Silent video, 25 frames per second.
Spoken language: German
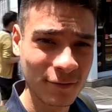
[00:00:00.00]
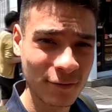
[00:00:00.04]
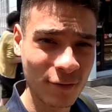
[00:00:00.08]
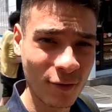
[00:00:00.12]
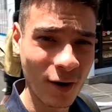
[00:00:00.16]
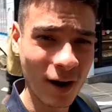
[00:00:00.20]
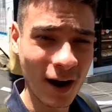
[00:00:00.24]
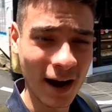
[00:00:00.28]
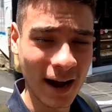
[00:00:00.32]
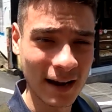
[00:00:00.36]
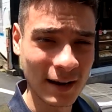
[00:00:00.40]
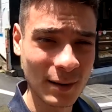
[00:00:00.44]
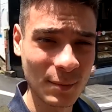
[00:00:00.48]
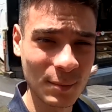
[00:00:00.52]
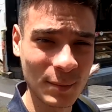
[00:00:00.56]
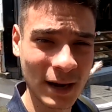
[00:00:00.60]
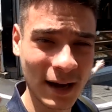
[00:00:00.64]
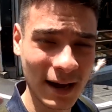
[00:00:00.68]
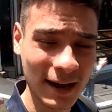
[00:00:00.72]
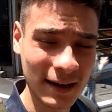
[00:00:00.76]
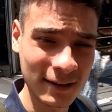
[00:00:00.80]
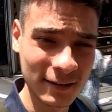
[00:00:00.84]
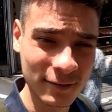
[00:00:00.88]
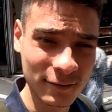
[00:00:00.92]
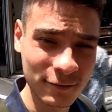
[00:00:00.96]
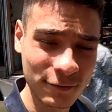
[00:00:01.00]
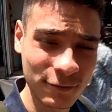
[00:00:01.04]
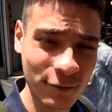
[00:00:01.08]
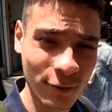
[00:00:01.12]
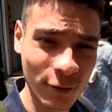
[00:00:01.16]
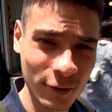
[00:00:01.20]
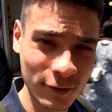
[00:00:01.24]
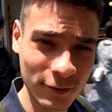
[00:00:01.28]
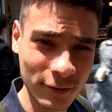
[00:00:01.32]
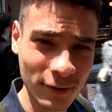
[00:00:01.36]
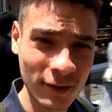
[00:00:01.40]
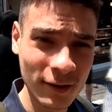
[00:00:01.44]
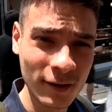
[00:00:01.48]
vor einem Laden
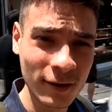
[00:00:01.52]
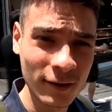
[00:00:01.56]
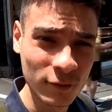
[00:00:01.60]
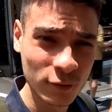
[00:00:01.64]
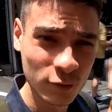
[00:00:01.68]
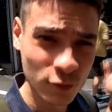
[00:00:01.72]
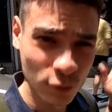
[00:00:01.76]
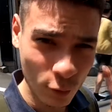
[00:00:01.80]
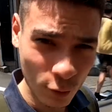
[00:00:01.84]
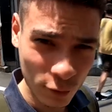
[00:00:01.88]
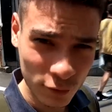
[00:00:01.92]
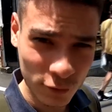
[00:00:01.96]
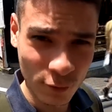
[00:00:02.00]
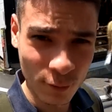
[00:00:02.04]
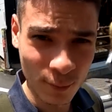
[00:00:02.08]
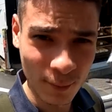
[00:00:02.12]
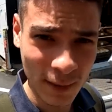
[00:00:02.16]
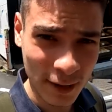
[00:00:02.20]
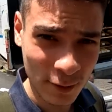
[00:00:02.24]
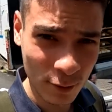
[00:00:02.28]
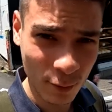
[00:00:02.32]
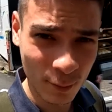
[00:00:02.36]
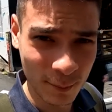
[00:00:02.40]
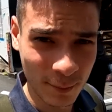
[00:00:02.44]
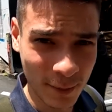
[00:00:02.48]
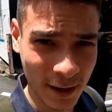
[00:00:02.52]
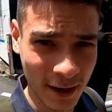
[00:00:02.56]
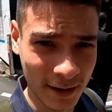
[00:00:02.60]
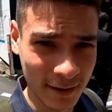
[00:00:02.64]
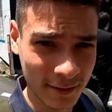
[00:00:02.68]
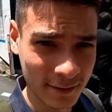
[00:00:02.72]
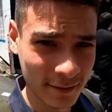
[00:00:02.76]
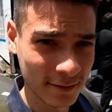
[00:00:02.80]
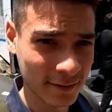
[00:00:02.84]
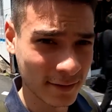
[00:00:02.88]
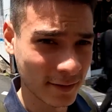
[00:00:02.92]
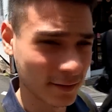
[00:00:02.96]
von Tokyo Medumpan.